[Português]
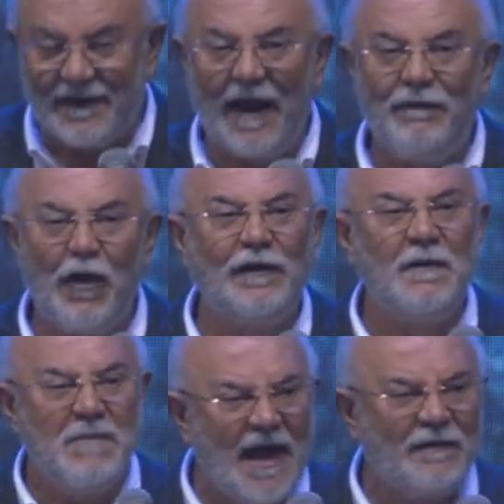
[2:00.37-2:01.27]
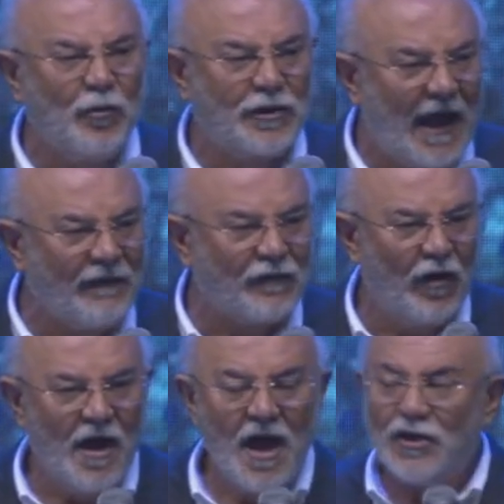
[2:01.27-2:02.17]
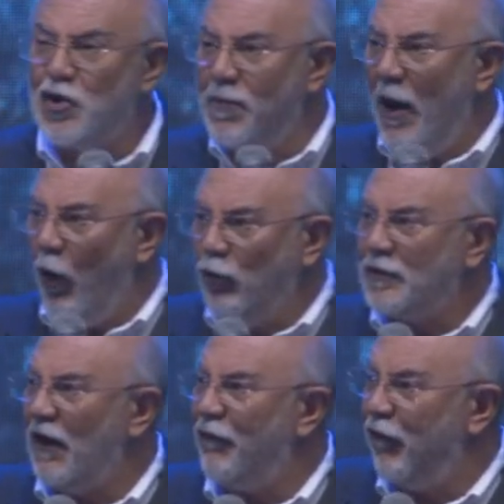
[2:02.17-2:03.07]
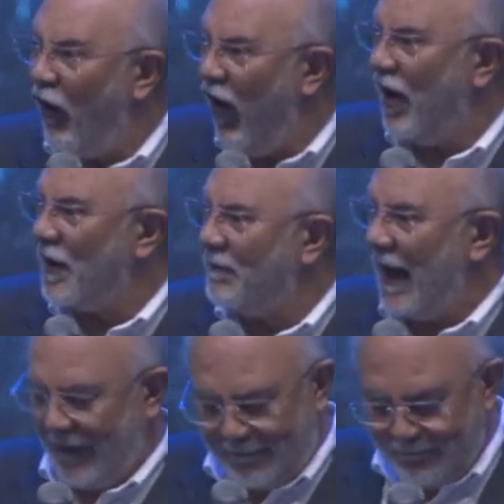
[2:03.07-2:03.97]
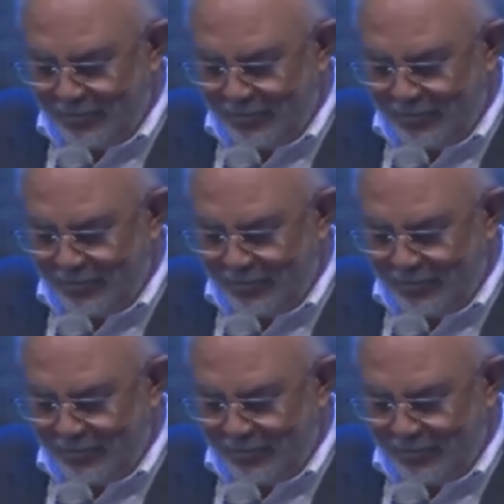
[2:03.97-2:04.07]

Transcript: escreveu esse mesmo texto de uma outra forma,